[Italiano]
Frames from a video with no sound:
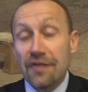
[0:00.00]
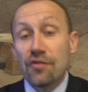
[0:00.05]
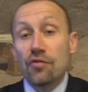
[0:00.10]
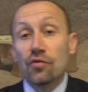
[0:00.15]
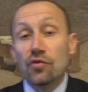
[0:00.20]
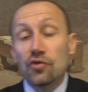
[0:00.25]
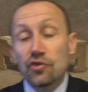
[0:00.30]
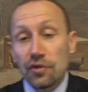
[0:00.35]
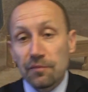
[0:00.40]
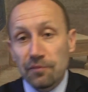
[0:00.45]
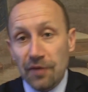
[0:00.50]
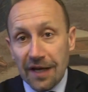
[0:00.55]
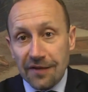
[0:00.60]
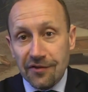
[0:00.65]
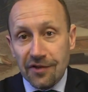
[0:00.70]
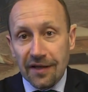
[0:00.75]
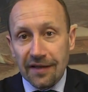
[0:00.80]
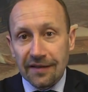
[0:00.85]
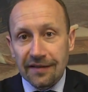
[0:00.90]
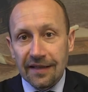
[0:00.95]
Non ci
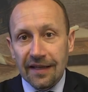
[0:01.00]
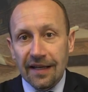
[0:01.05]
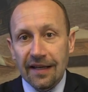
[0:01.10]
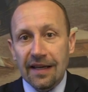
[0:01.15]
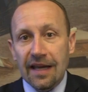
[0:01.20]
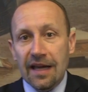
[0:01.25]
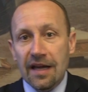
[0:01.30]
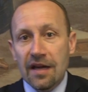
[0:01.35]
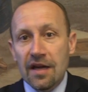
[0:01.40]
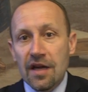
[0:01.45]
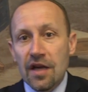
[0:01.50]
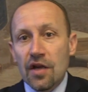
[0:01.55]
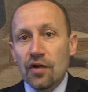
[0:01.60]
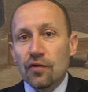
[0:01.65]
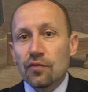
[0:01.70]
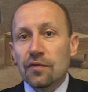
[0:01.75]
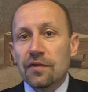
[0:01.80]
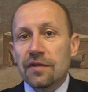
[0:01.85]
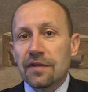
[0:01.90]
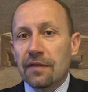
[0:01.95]
piace la delega
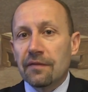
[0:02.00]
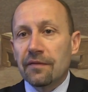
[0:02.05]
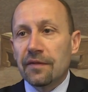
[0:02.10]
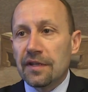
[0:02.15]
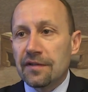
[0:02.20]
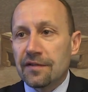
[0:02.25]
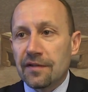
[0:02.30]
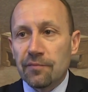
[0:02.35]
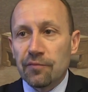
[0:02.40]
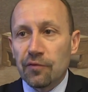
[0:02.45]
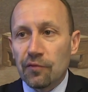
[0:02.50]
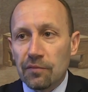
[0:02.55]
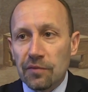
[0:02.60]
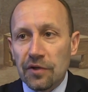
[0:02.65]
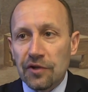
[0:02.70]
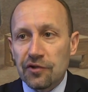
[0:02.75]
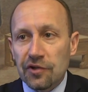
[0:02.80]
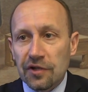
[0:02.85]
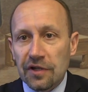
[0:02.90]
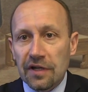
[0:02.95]
sui servizi
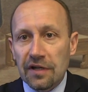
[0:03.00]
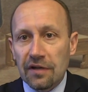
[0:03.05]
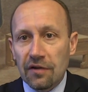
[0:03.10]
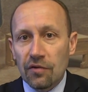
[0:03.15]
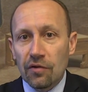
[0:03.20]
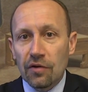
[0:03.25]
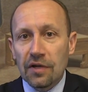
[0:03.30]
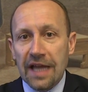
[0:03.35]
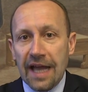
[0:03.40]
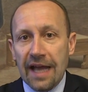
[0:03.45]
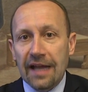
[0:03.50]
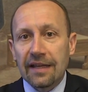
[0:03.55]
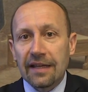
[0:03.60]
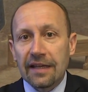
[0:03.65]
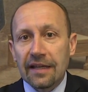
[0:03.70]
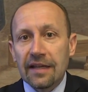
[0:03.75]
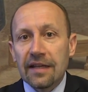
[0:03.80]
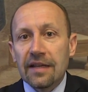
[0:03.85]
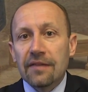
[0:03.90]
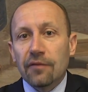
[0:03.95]
pubblici
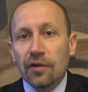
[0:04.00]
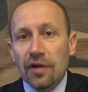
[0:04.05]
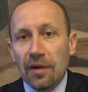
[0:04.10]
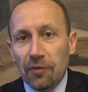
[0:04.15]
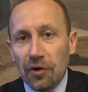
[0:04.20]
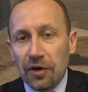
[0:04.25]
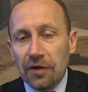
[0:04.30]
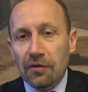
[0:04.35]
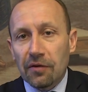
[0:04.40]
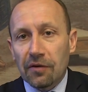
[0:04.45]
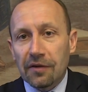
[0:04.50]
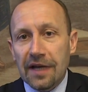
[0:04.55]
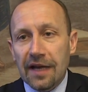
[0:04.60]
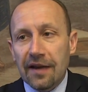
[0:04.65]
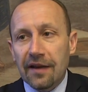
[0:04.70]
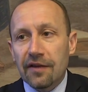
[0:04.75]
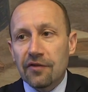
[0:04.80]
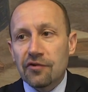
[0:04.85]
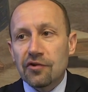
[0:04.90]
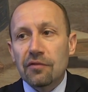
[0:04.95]
locali, vogliamo
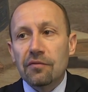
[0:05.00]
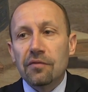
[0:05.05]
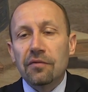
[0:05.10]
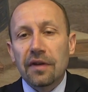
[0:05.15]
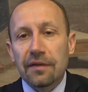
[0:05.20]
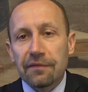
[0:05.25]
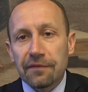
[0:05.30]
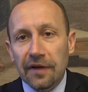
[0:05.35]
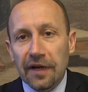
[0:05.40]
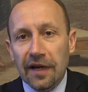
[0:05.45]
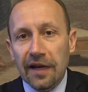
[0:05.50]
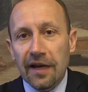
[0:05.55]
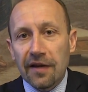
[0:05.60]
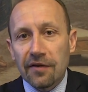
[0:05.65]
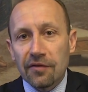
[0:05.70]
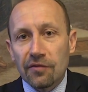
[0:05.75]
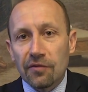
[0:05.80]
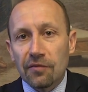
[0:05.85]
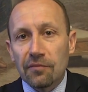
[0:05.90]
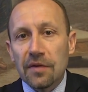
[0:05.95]
ricordare che c'è un
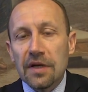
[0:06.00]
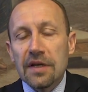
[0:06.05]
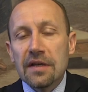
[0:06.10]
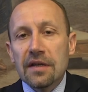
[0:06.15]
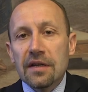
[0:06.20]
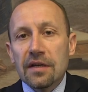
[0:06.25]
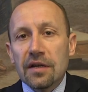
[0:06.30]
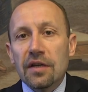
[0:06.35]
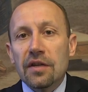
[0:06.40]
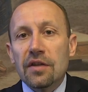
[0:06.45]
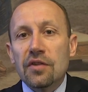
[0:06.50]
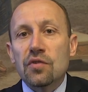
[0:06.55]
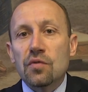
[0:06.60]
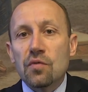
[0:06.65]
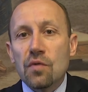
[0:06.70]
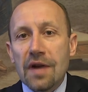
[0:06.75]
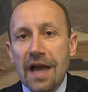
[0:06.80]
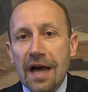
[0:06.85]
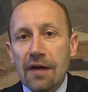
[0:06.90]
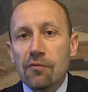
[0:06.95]
referendum eh,
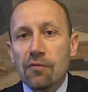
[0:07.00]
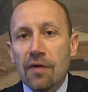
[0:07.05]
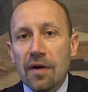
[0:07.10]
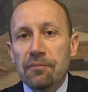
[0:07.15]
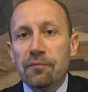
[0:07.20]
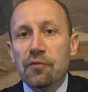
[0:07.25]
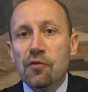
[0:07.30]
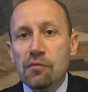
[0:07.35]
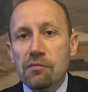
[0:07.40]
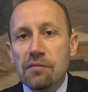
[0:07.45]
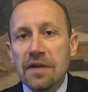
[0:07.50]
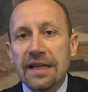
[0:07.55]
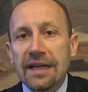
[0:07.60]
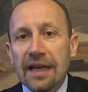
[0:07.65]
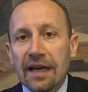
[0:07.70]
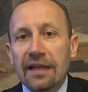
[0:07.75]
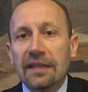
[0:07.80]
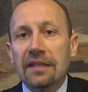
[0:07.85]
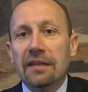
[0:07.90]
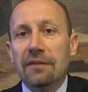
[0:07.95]
sull'acqua
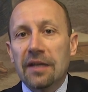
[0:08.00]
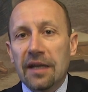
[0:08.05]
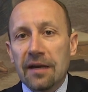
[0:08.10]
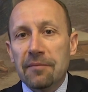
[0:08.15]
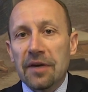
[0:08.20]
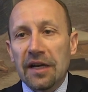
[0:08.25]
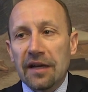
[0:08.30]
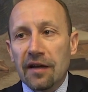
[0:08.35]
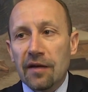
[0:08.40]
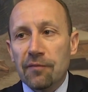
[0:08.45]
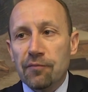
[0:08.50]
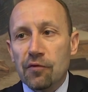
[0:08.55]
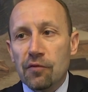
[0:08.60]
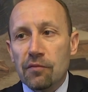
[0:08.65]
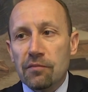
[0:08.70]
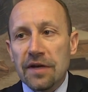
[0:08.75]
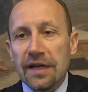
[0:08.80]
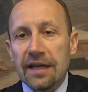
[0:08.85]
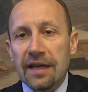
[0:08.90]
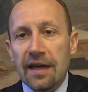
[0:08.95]
pubblica che deve rimanere
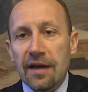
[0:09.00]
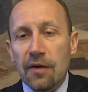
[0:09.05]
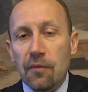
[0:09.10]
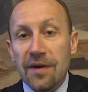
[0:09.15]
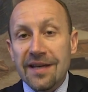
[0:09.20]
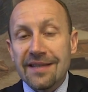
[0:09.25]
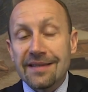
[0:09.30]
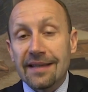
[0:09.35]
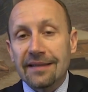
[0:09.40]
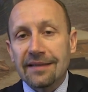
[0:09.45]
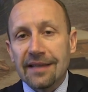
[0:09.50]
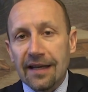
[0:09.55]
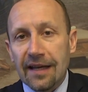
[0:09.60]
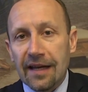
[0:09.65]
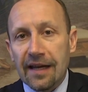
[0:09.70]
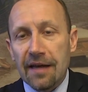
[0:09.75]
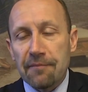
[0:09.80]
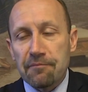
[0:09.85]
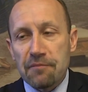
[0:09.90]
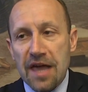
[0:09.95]
pubblica e questa
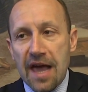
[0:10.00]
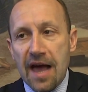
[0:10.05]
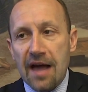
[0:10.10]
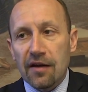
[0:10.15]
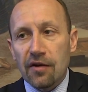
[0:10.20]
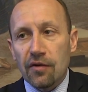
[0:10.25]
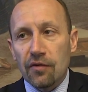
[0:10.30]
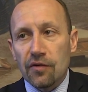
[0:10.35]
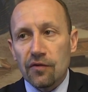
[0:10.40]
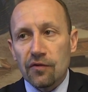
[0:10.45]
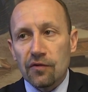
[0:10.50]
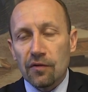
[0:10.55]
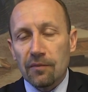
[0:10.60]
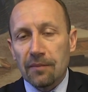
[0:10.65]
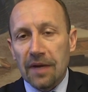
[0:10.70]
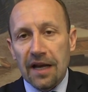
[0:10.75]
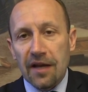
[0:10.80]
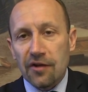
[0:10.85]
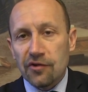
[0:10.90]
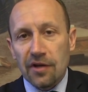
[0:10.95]
delega in bianco
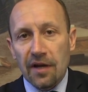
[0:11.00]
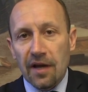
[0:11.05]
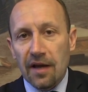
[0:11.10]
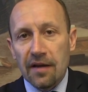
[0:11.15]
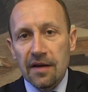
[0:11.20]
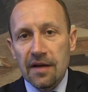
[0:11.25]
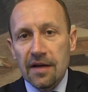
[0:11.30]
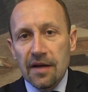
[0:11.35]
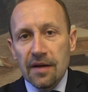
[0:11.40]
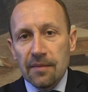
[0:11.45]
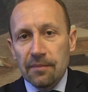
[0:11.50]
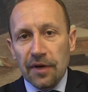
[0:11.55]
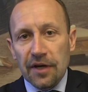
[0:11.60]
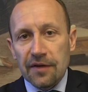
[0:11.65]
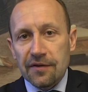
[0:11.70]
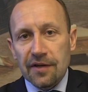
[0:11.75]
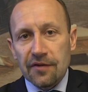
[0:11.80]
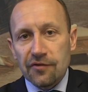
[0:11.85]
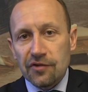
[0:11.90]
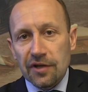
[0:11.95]
insomma, lascia
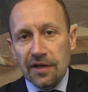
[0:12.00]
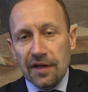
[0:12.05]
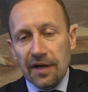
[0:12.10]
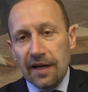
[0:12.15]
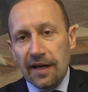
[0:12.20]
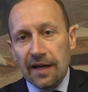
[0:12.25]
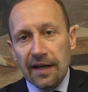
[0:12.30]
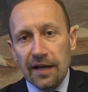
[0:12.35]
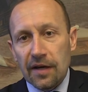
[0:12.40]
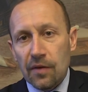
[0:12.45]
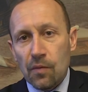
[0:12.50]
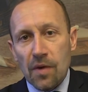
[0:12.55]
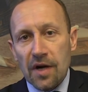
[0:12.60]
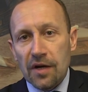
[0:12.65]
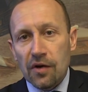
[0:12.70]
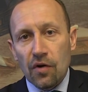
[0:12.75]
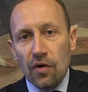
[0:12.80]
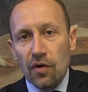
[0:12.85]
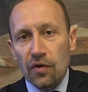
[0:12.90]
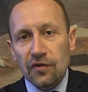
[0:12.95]
presagire
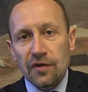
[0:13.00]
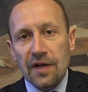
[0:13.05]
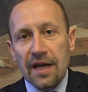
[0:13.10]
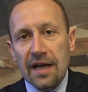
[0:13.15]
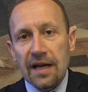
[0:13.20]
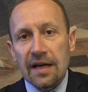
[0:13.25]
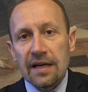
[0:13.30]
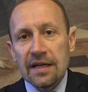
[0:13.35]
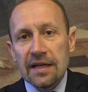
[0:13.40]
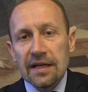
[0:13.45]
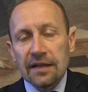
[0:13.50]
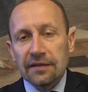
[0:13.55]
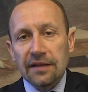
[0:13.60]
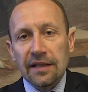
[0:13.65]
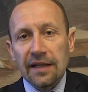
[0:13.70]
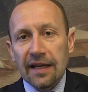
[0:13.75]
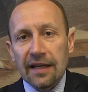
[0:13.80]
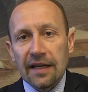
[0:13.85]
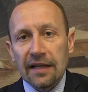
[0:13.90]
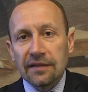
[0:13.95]
qualcosa
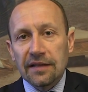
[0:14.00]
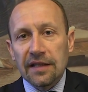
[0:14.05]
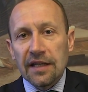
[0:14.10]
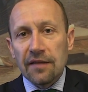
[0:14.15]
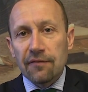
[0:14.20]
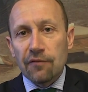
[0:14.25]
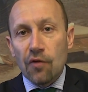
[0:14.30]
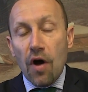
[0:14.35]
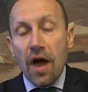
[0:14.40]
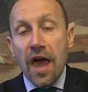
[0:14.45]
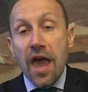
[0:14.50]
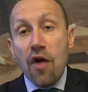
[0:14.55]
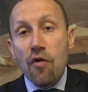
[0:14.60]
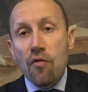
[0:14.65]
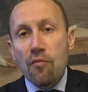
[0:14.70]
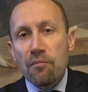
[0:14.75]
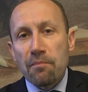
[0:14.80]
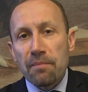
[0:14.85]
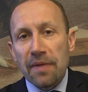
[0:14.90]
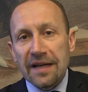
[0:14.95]
di negativo, è
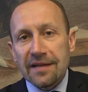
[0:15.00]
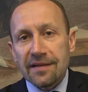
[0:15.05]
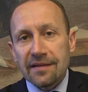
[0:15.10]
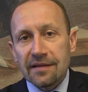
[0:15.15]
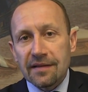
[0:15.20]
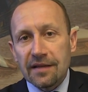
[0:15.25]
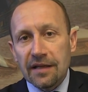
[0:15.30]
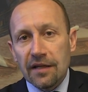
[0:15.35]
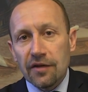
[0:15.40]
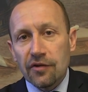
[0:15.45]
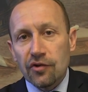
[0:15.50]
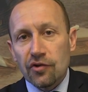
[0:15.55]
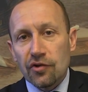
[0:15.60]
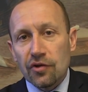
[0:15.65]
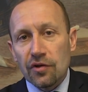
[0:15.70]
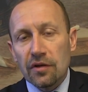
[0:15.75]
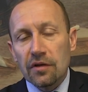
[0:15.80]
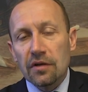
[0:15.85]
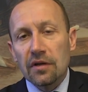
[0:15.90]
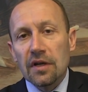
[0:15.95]
un
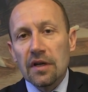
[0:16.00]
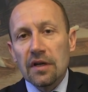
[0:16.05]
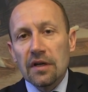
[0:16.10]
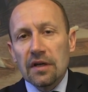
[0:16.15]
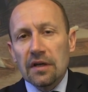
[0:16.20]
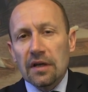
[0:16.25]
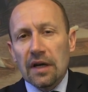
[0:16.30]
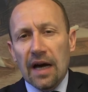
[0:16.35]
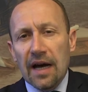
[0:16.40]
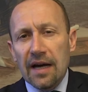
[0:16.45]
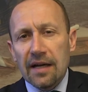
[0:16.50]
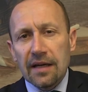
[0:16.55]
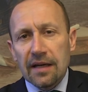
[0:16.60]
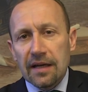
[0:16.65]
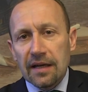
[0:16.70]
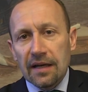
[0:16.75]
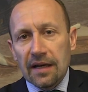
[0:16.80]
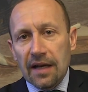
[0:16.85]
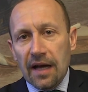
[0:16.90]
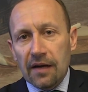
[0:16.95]
pasticcio
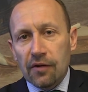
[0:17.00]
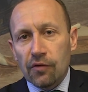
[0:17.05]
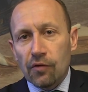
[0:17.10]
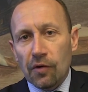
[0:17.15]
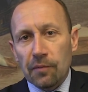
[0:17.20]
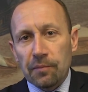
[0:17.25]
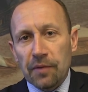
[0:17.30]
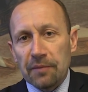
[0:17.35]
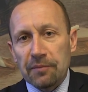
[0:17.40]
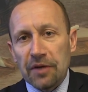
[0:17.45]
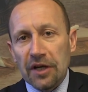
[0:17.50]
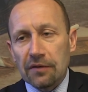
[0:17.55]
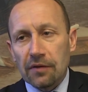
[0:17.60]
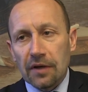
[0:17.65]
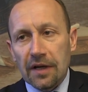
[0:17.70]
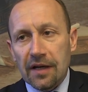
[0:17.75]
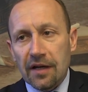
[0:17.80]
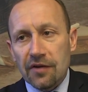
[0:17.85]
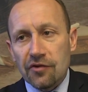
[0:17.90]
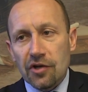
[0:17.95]
anche l'accorpamento,
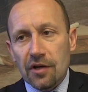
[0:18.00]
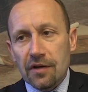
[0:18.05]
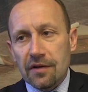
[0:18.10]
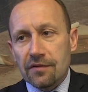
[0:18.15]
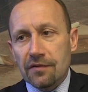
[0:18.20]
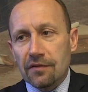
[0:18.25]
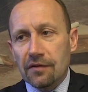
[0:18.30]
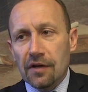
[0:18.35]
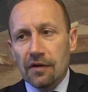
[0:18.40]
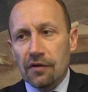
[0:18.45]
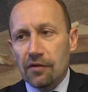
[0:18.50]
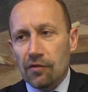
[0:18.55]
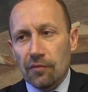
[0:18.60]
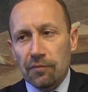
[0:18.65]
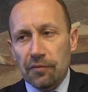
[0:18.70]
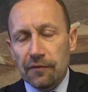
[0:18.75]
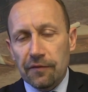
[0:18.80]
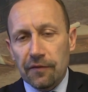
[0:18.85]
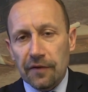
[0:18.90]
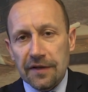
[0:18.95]
la cancellazione del
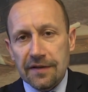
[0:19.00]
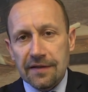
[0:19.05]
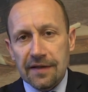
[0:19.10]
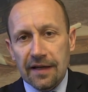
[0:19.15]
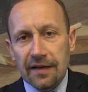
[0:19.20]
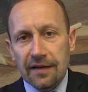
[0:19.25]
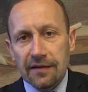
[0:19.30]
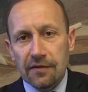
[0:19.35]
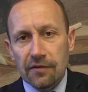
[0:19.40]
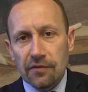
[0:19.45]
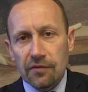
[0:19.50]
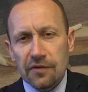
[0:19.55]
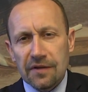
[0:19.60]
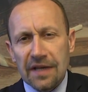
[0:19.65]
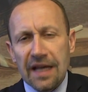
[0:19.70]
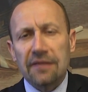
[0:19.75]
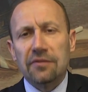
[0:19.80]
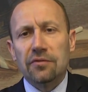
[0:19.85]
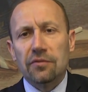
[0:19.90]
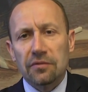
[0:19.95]
corpo forestale dello
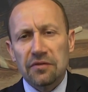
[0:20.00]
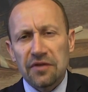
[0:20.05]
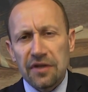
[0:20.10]
Stato.